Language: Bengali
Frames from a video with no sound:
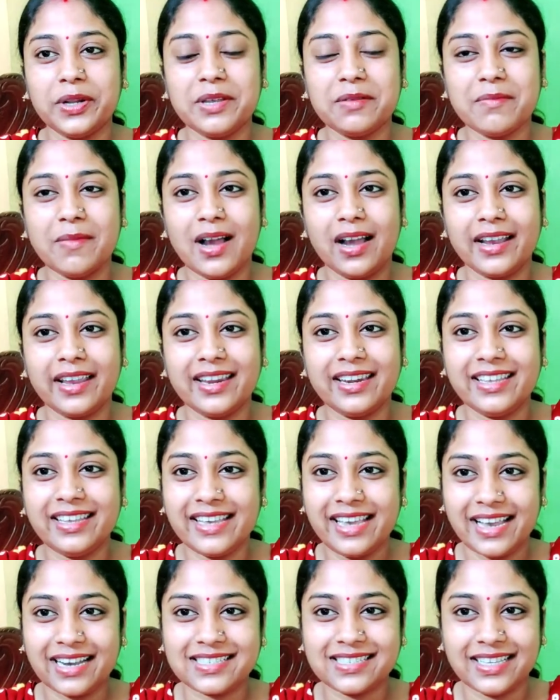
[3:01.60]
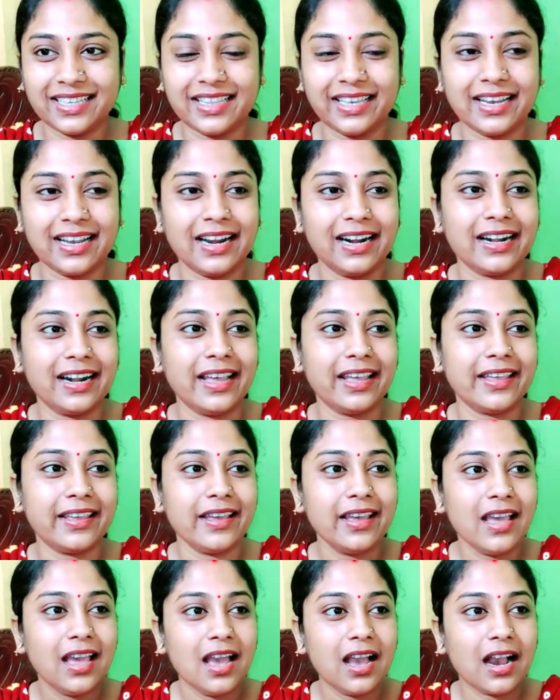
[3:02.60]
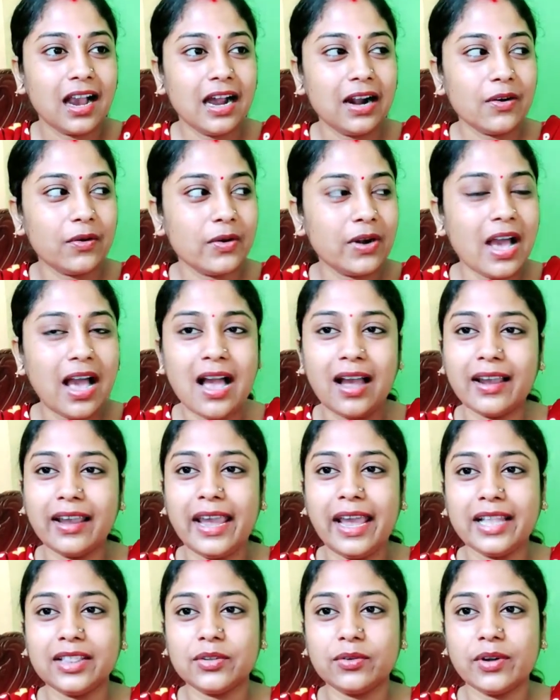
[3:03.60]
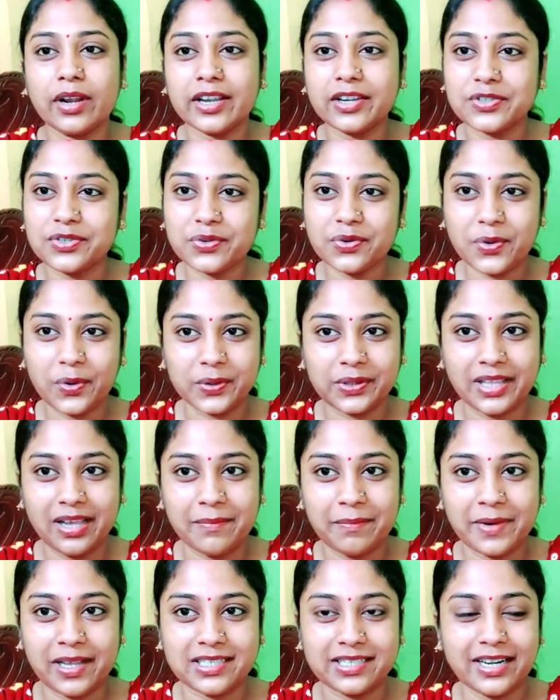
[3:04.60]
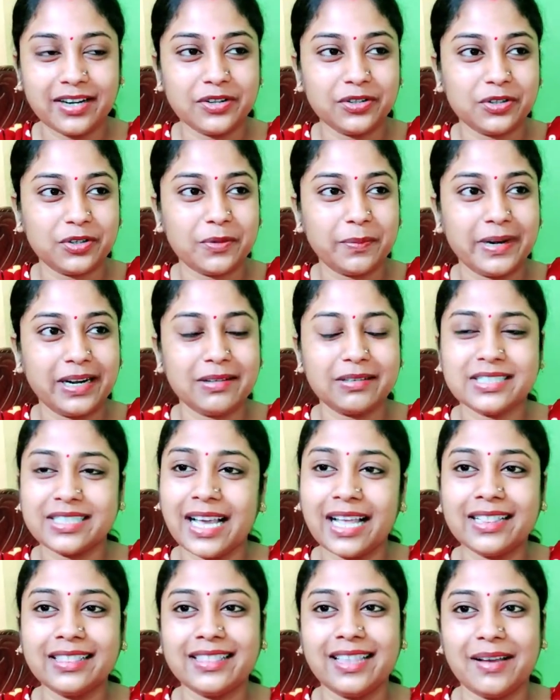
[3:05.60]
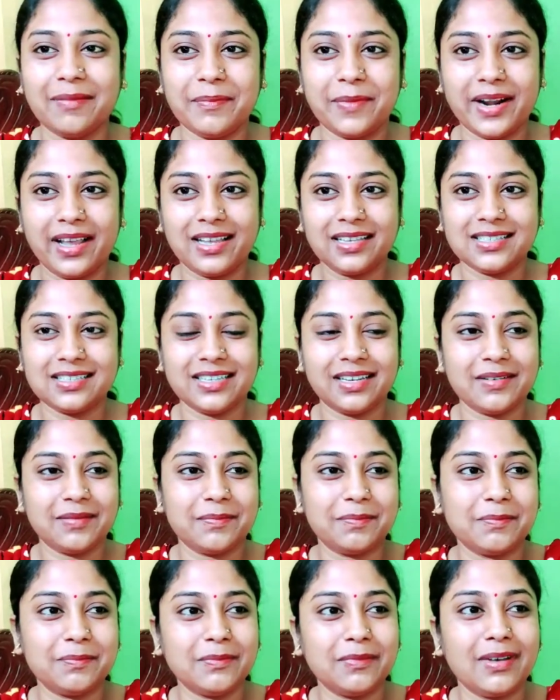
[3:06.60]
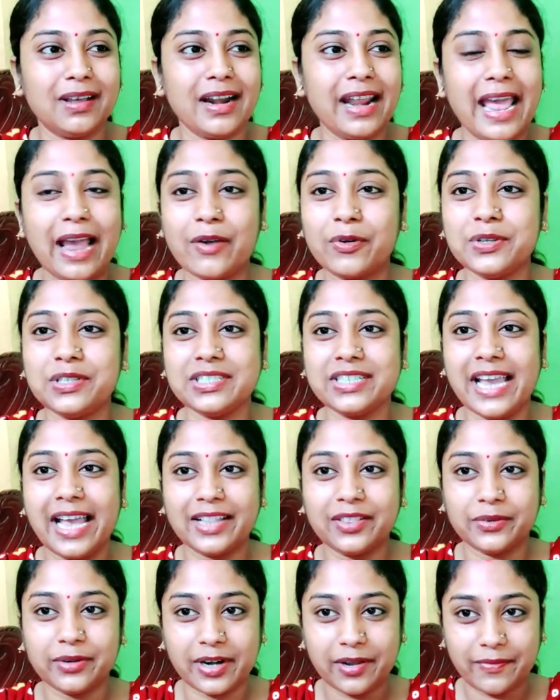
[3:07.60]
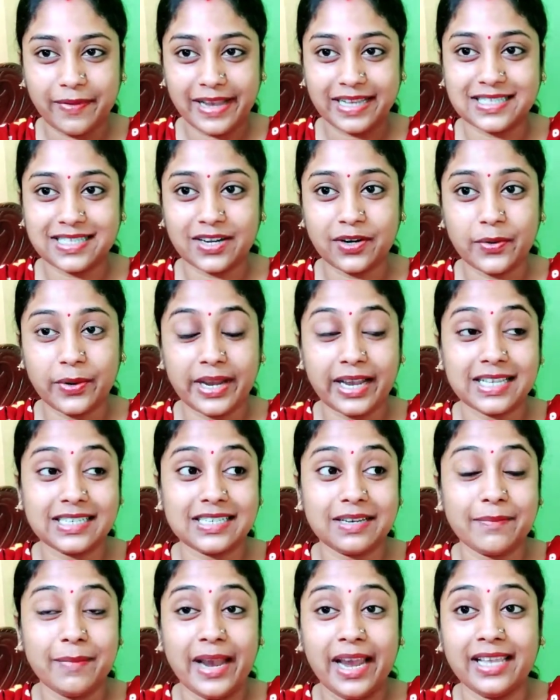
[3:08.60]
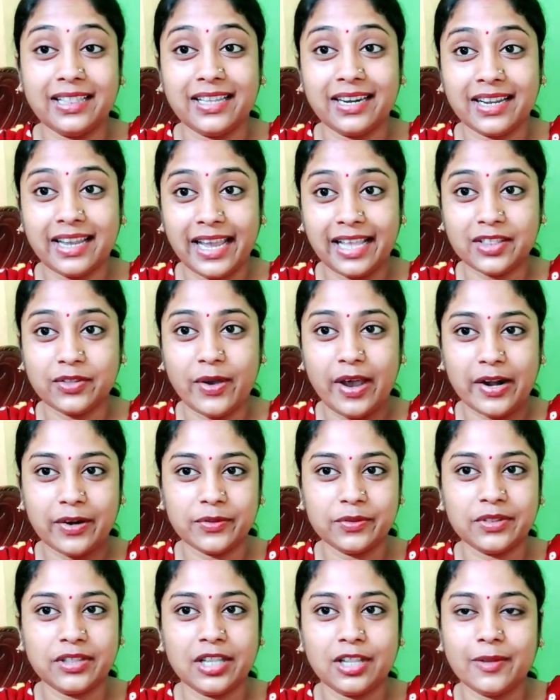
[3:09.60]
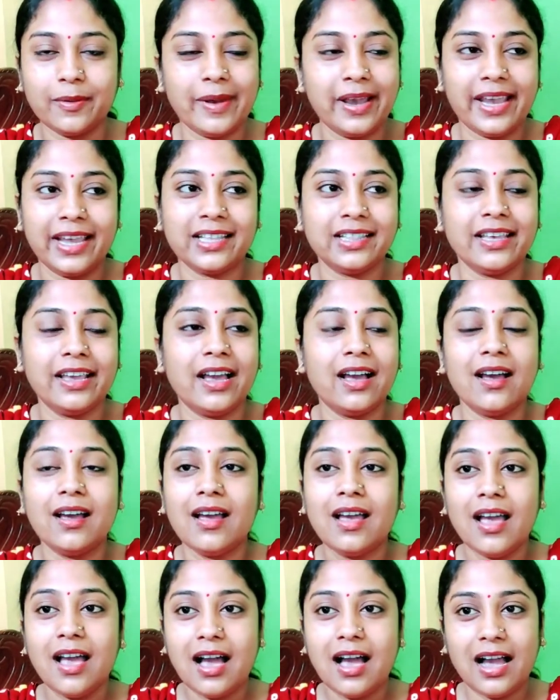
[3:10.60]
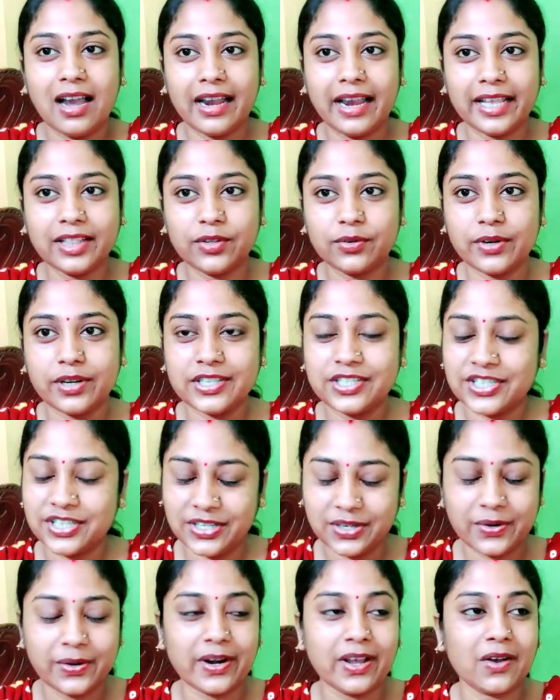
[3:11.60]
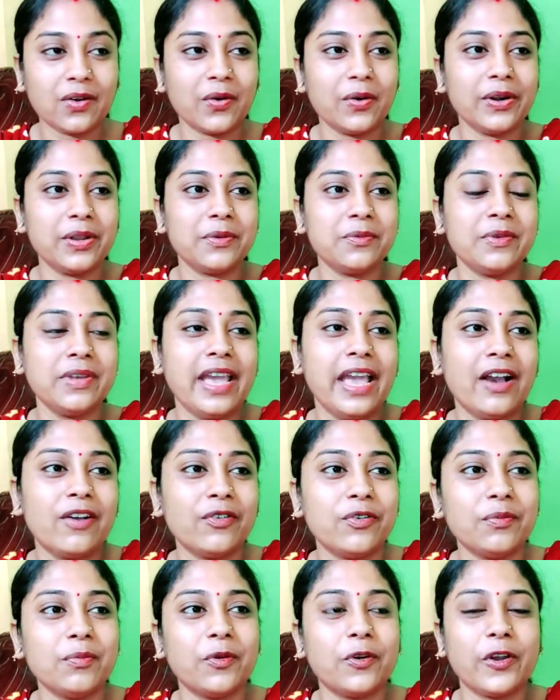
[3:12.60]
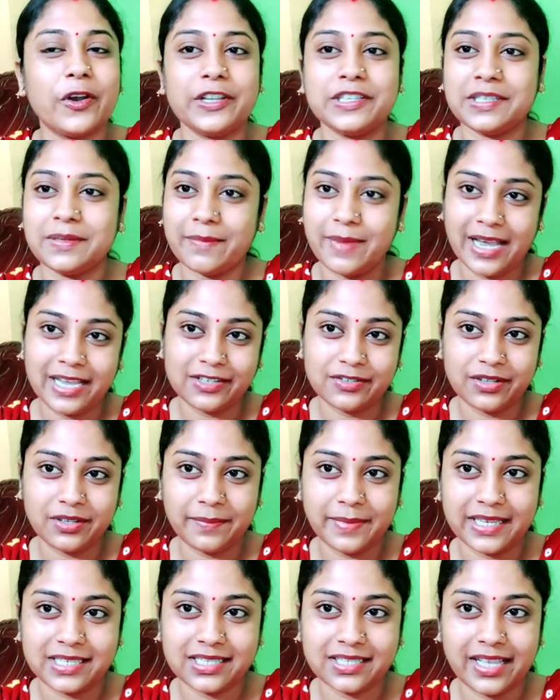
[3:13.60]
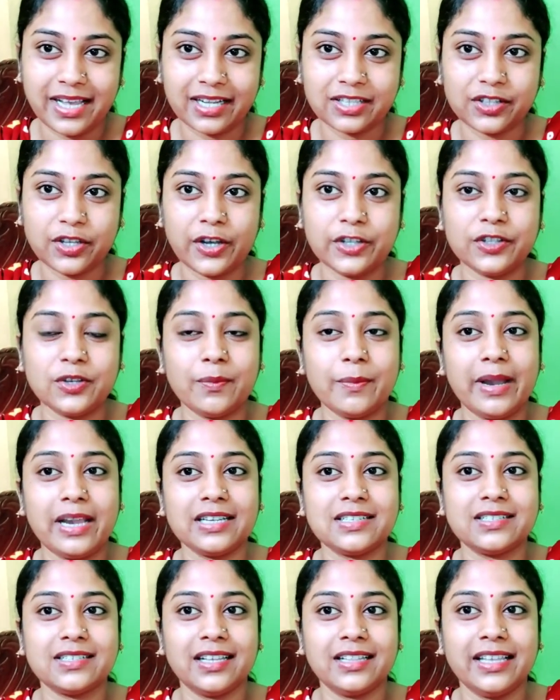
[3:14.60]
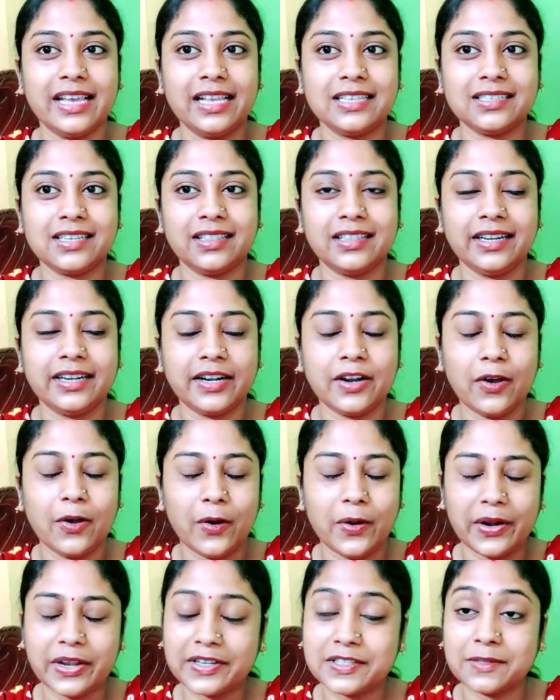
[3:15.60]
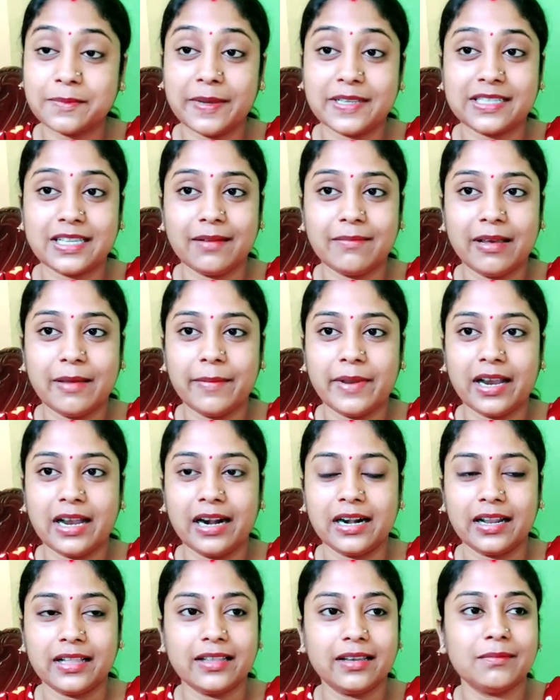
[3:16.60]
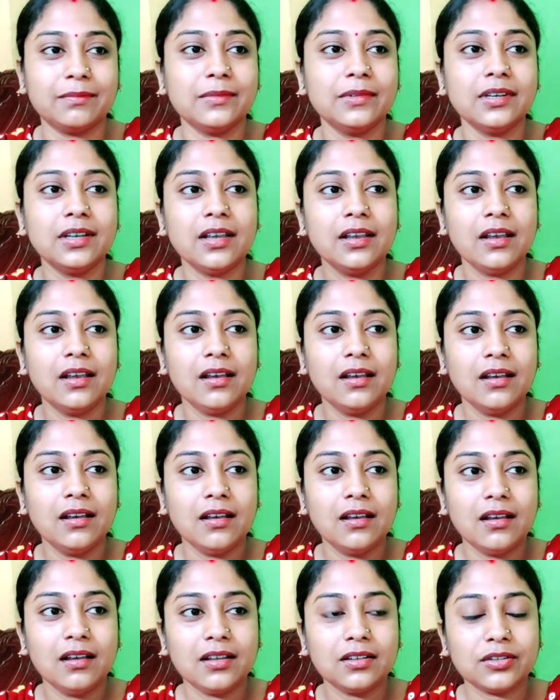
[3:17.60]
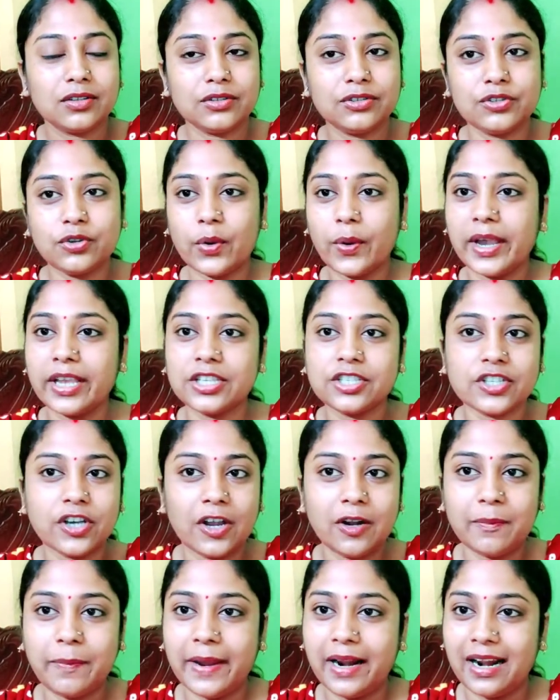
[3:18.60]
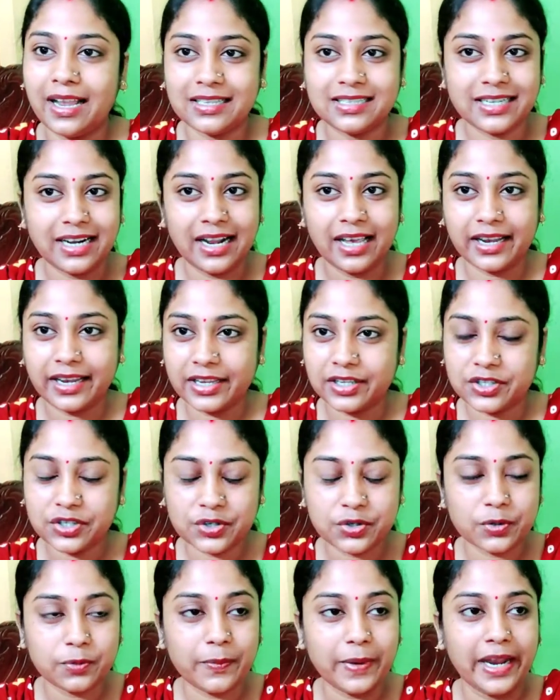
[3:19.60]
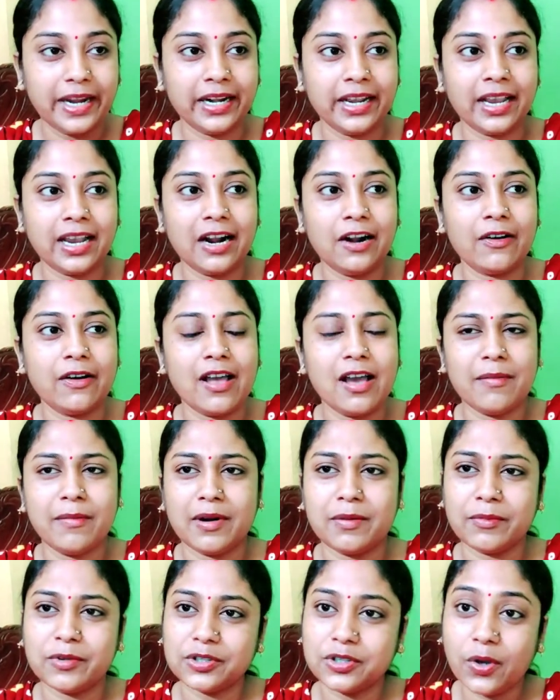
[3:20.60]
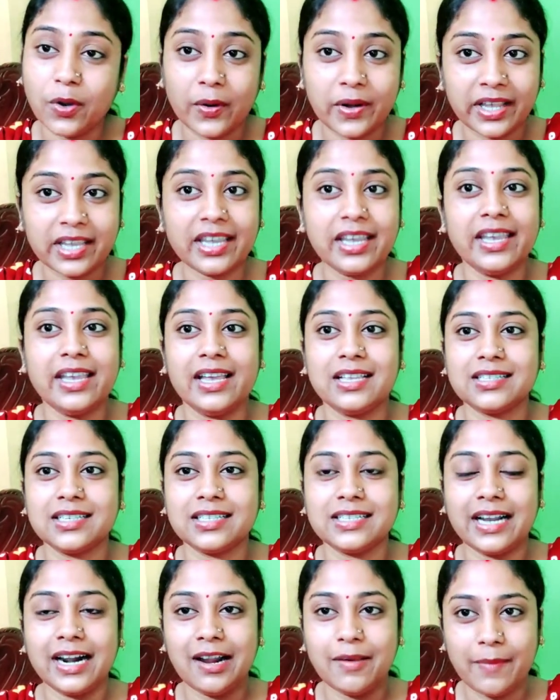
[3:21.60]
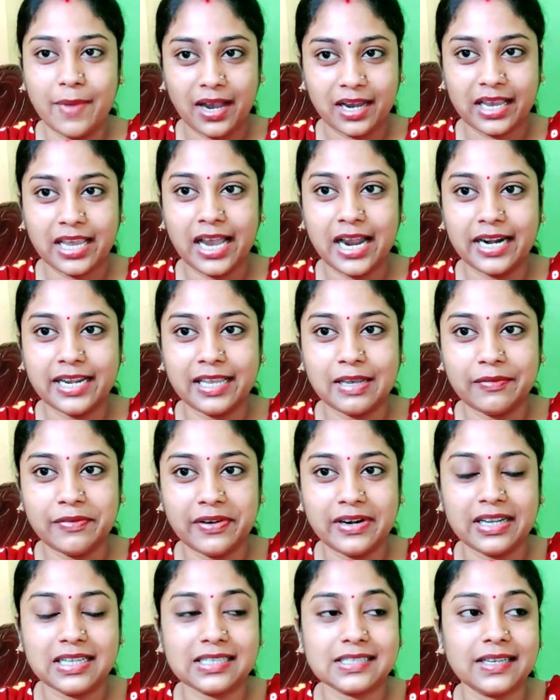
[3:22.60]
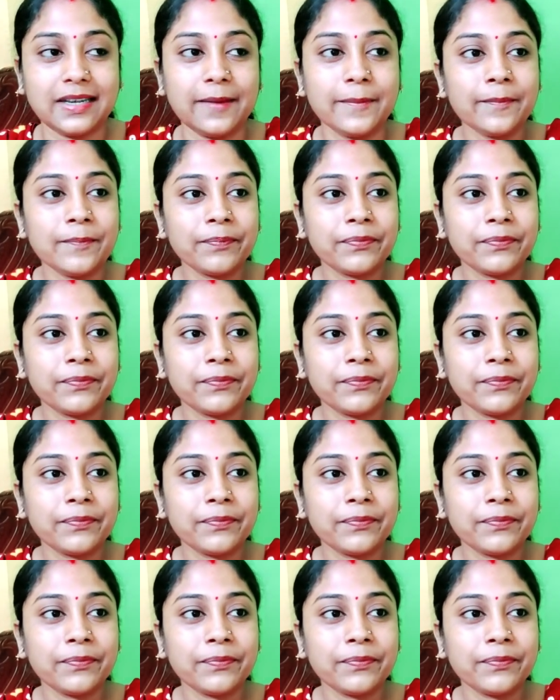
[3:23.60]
করি মাকে নিয়ে একসাথে কাটাই কারণ আগে এতটা কিছু করতাম না জানো তো মানে জানতাম না যে মানে এখন যে এতটা ফ্যাশন হয়ে গেছে মায়েদেরকে এত আনন্দ দেওয়া এ দেওয়া আগে এতটা ছিল না করি উনি এখন মনে হয় যে মা যদি বেঁচে থাকতো হয়তো মায়ের সাথে আজকের দিনটা অনেক স্পেশাল ভাবে কাটাতাম চোখের জল ফেলা ছাড়া কিচ্ছু উপায় নেই কারণ আমার মতো অনেকেই আছে যারা মাকে হারিয়ে ফেলেছে